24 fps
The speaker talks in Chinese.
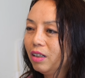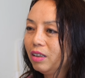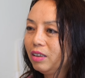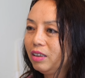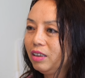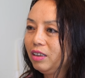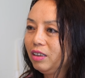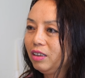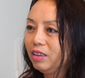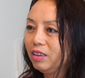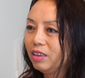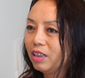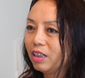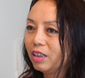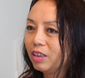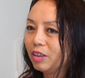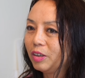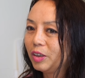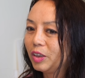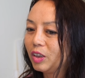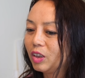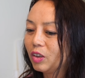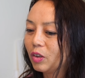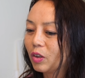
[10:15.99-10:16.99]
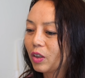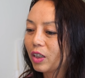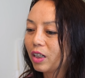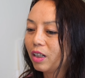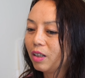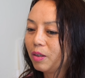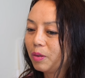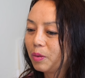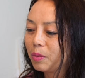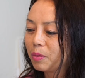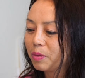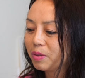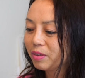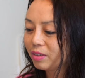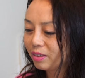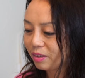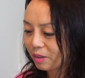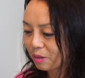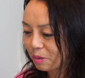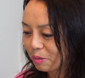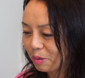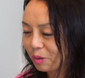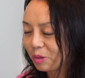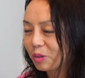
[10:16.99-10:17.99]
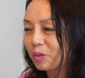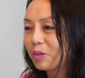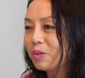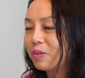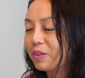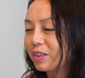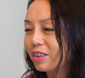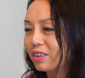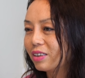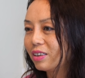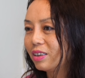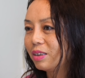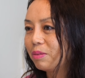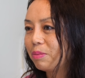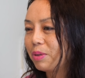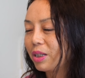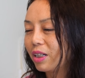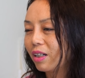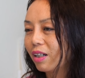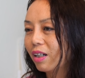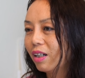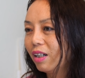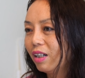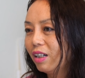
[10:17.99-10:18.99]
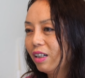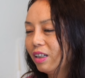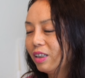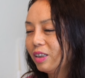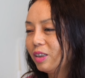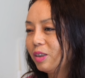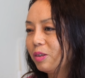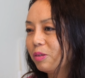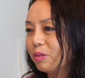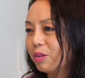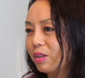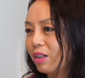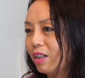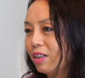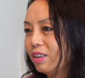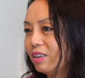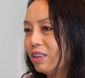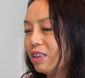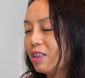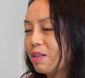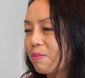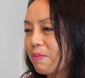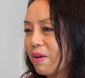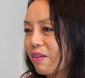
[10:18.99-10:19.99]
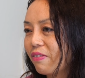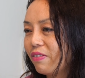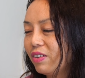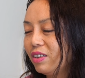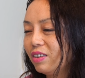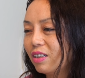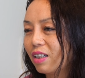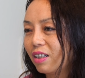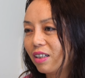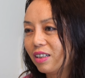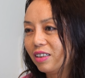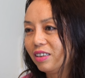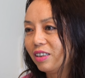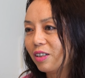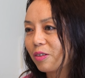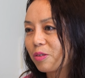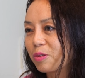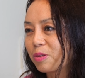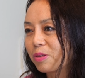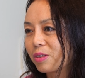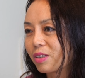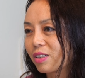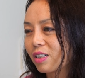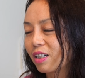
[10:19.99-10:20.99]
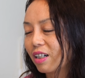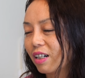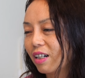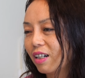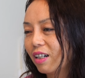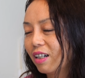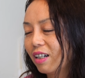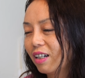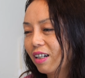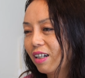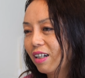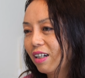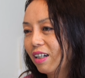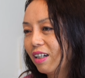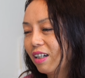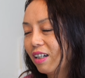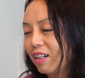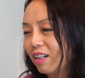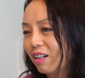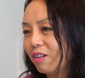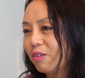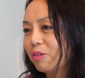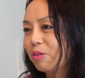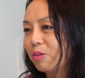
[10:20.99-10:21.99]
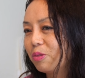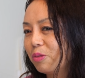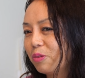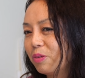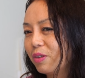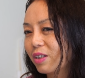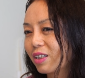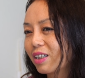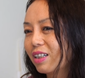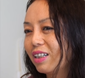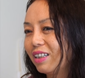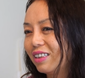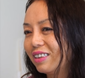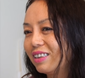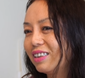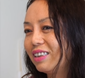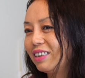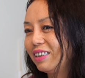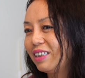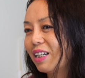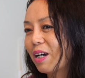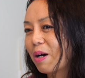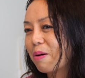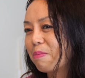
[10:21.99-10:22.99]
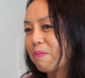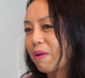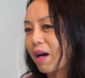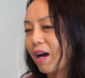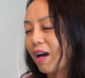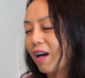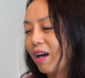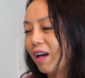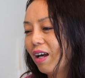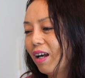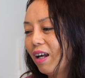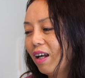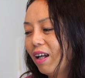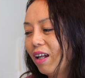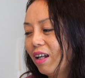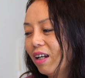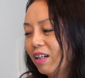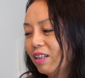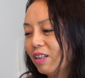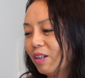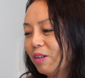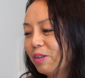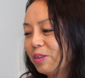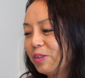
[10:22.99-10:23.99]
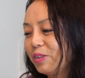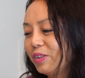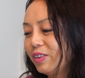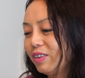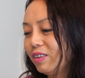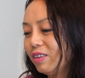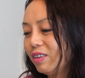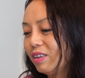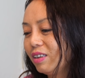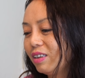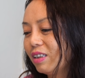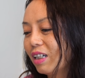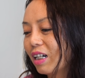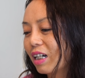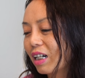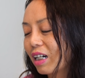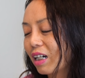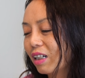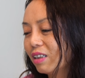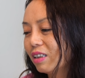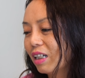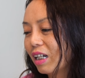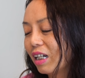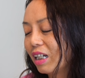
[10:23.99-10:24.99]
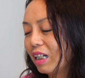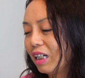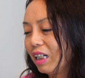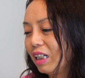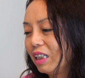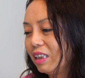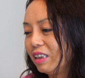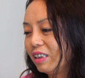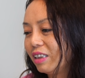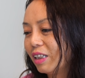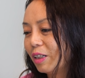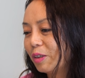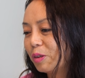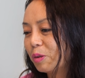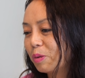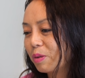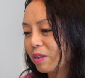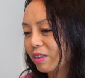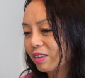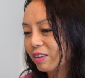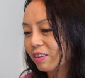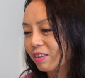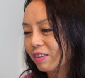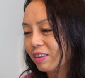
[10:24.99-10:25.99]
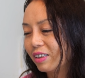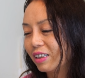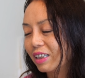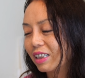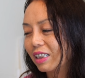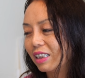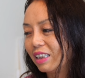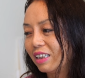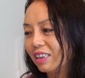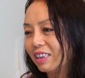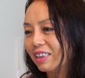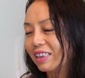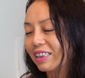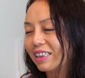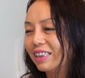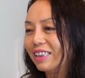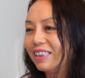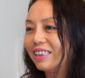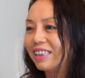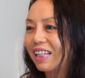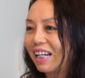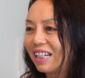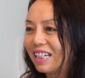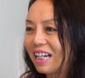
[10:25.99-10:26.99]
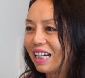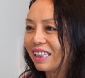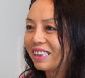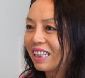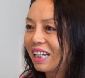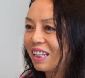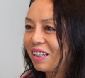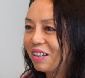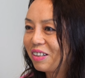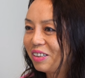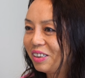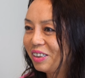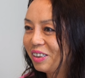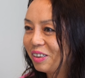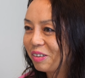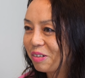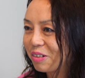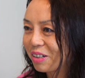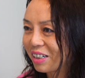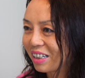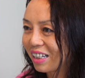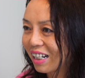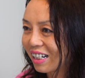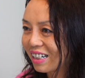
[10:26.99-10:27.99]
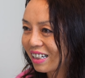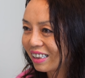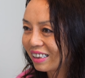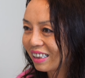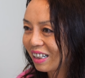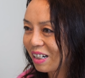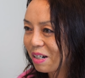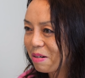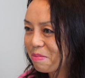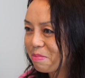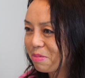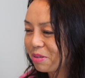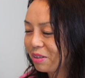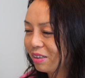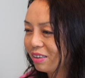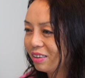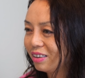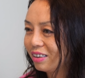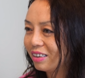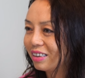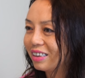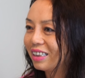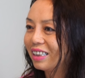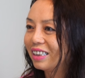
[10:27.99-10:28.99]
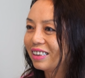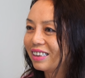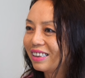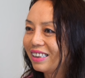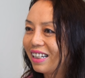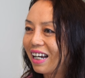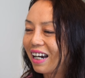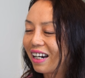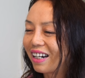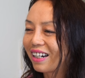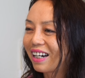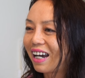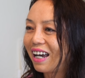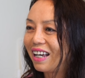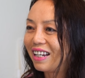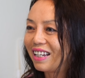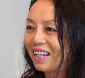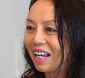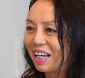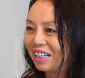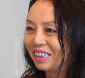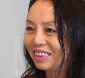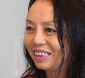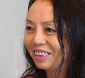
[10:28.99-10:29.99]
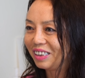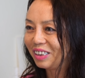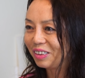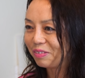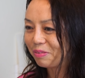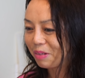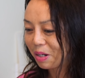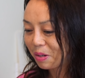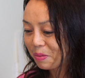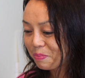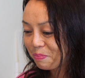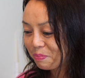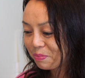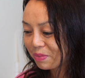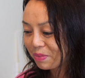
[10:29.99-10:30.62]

静一些就是说，更多时候我做我的视频，是我内心里面分享的一些过程。我我可能是这样吧。然后就是像刚才你在说的时候，你可能是跟大家站到一起，我跟大家站到不一起，这是两个概念，是什么？